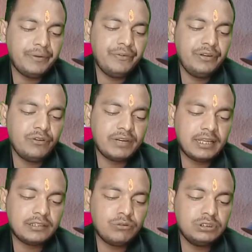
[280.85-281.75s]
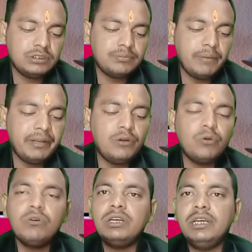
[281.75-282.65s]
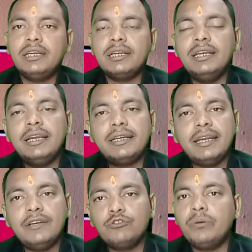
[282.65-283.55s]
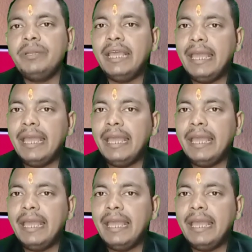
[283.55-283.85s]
जो है यहाँ पे वीडियो बनाता हूँ जिसमें मैं लोन